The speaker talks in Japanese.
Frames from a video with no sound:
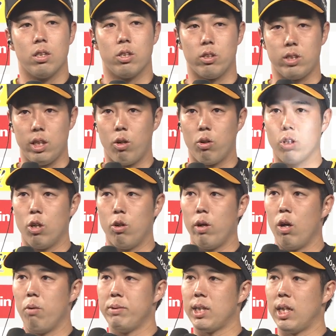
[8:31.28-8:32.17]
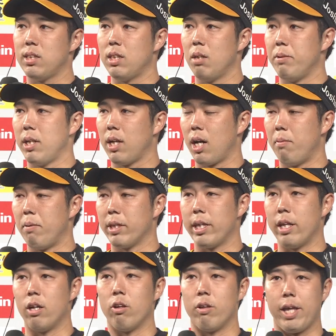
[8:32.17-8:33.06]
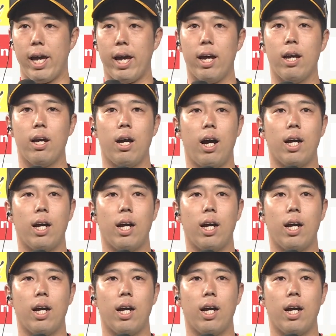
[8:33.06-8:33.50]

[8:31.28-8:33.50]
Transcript: そうですね本当上を目指してみんな頑張っているので